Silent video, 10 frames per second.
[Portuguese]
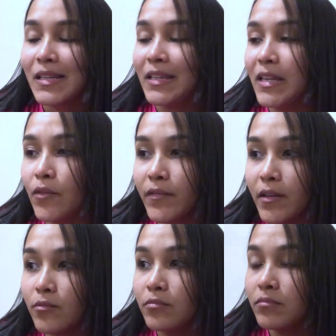E aí eu fiquei
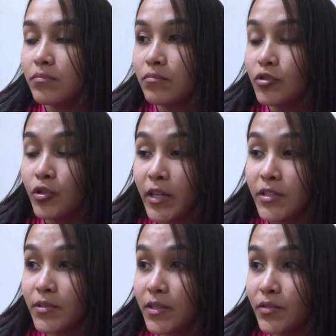com. chorei,
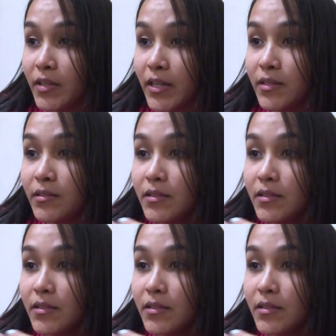chorei, chorei.